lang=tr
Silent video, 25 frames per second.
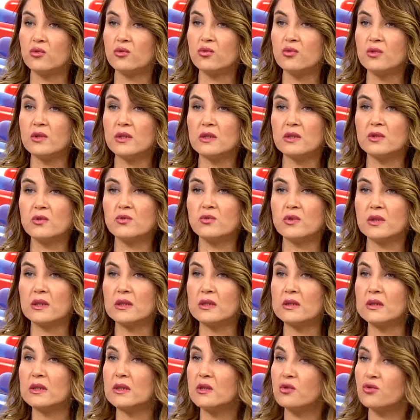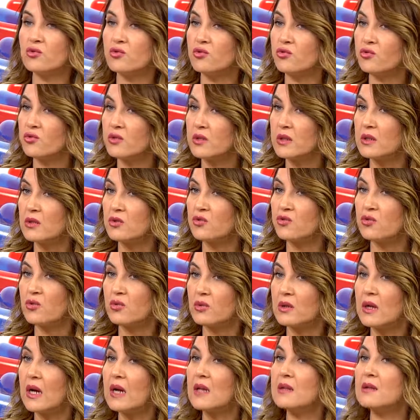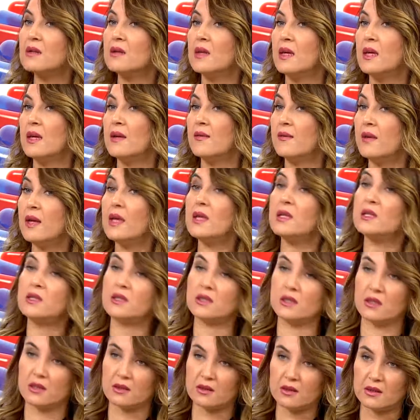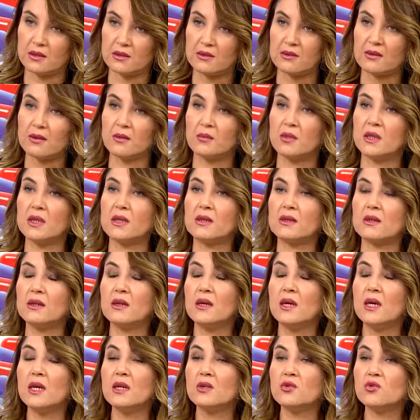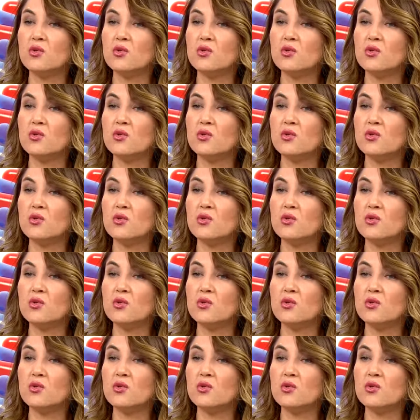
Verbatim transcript: 9 yaşın üzerindeki çocukların çok rahat ve erişkinlerin tabii ki Hı.